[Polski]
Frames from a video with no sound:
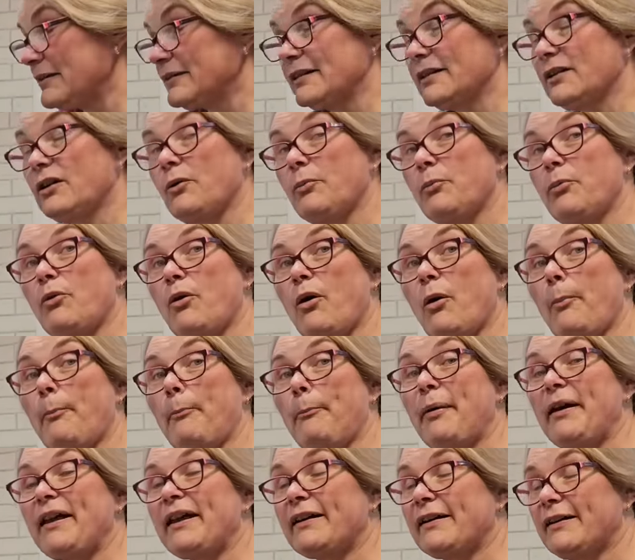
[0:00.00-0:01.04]
tylko było
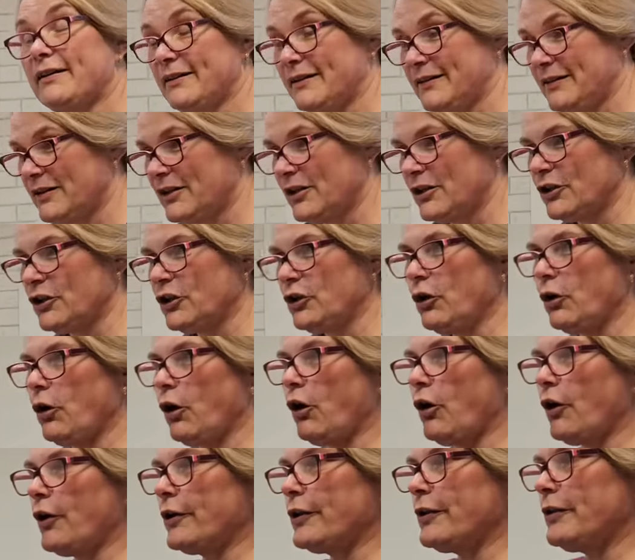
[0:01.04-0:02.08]
pyk i
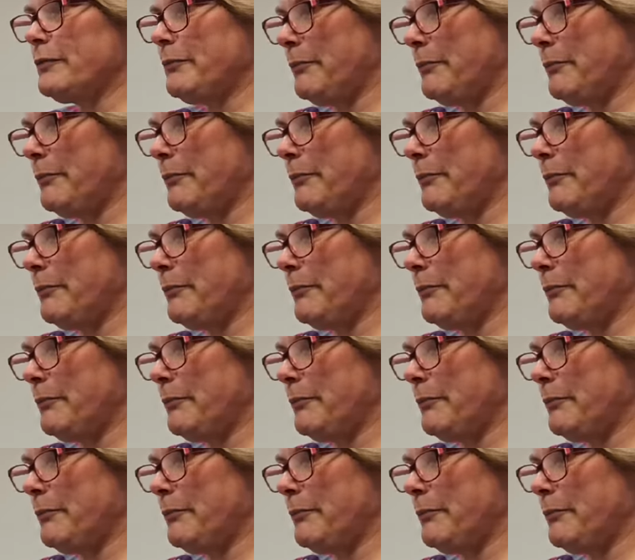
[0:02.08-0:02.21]
oj,